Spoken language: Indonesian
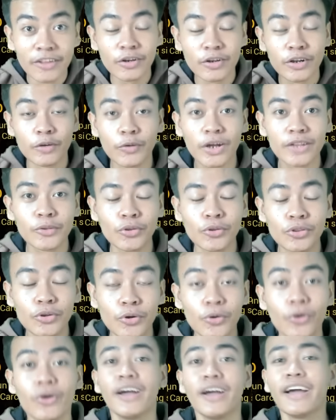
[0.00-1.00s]
suri 27
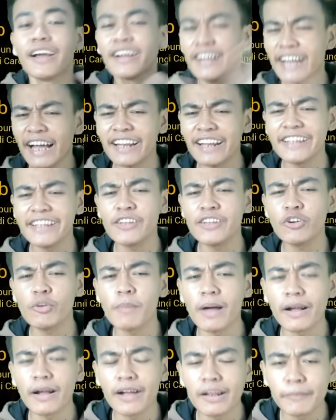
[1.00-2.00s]
Kali ini aku
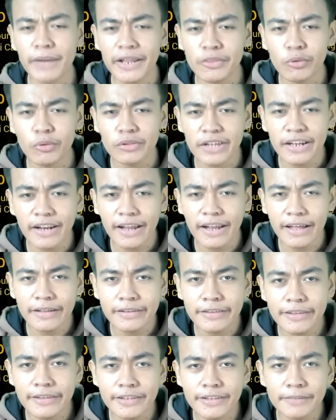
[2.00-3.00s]
bakal melanjutkan
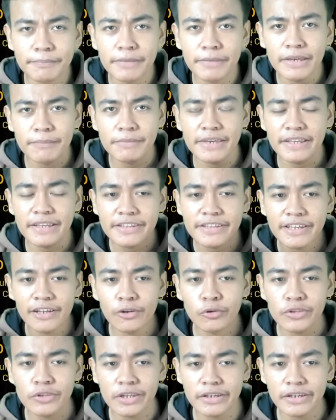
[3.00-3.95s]
lagi The Baby in Yellow-nya